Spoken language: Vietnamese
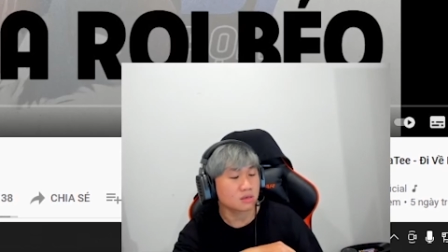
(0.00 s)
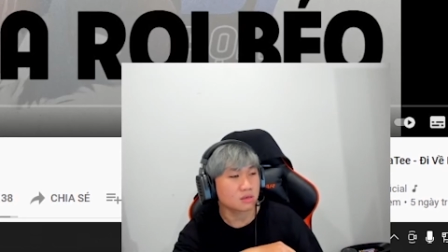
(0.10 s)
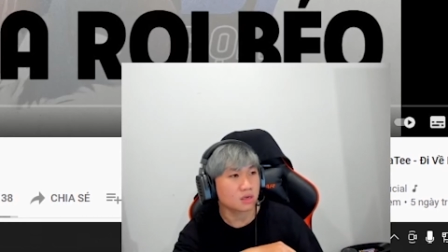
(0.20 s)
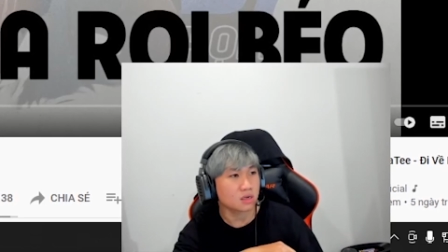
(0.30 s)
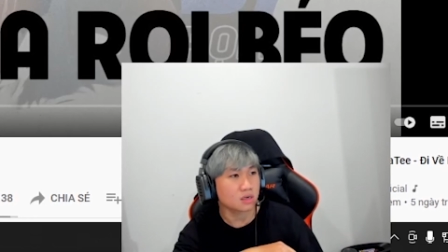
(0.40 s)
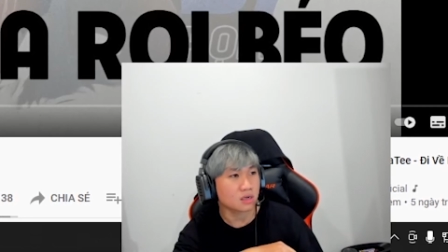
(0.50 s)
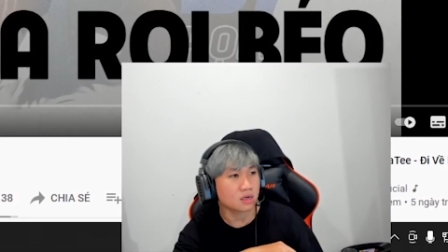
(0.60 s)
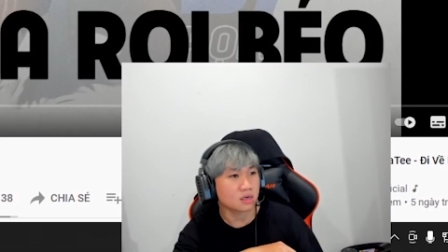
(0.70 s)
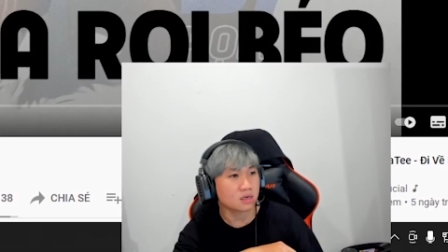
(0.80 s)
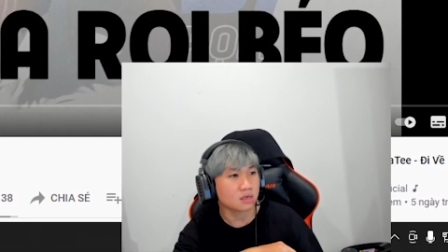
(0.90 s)
nên hả
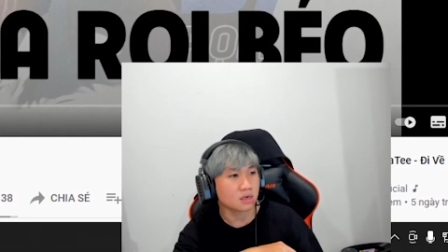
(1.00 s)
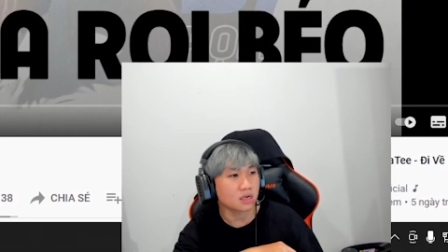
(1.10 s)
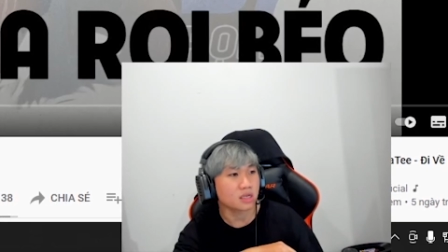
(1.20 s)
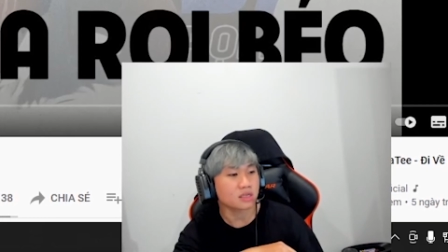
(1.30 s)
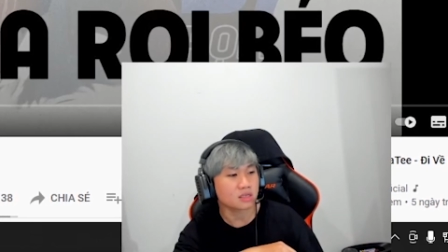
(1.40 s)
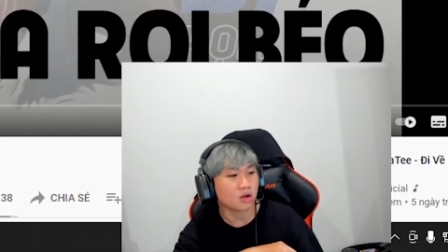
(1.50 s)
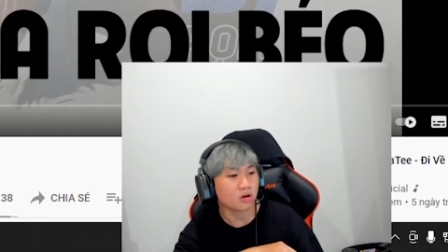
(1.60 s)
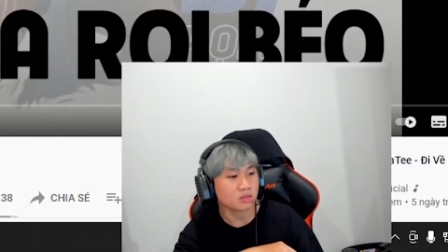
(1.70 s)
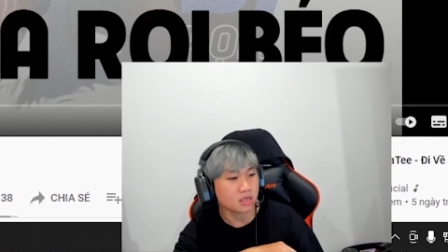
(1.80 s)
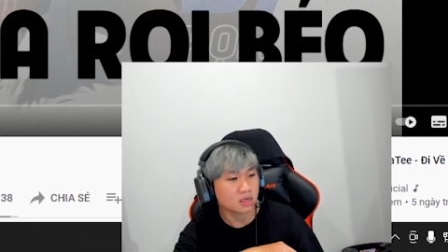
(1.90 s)
nên thì
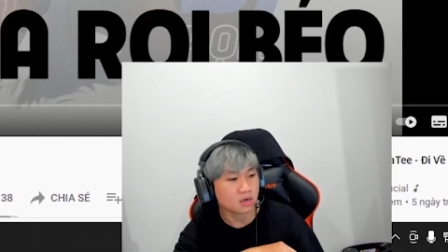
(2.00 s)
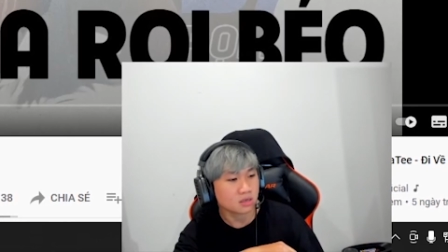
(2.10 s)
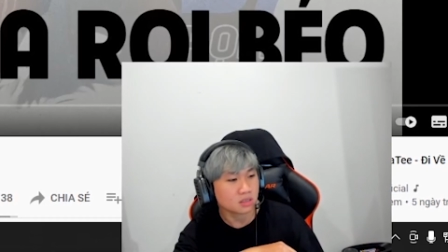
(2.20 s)
thoại tí thôi